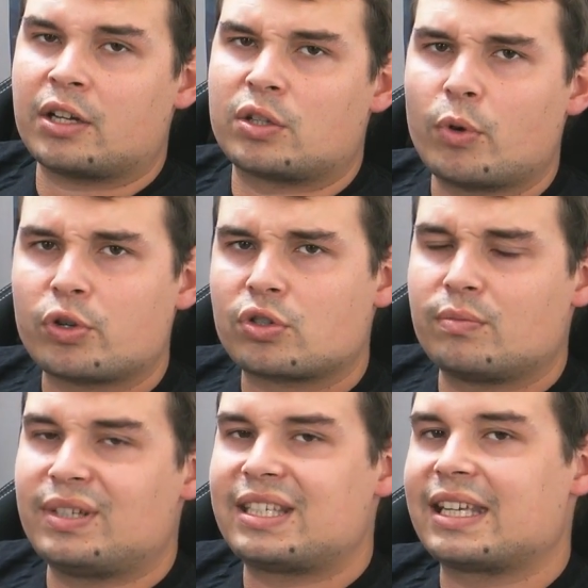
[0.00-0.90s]
ich möchte es
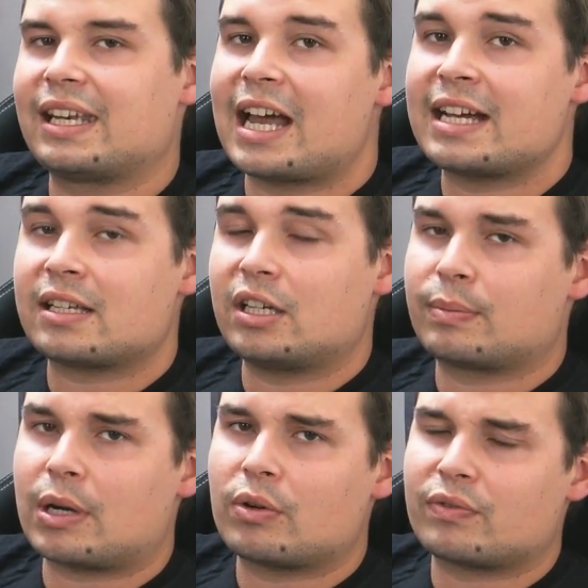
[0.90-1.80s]
ein bisschen leiser, ich
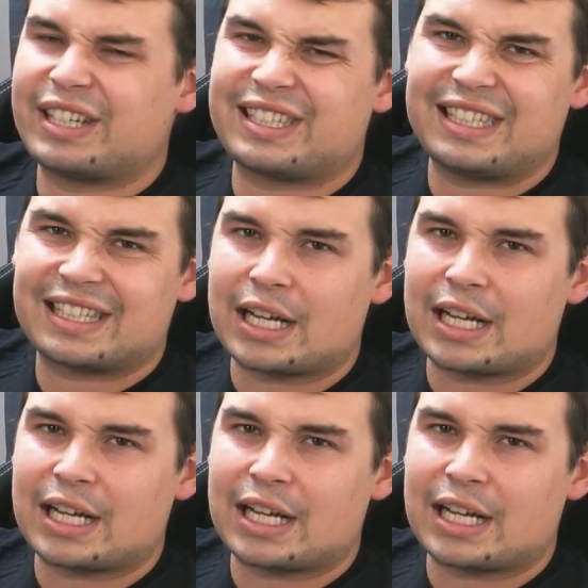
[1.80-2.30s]
brauche vielleicht nicht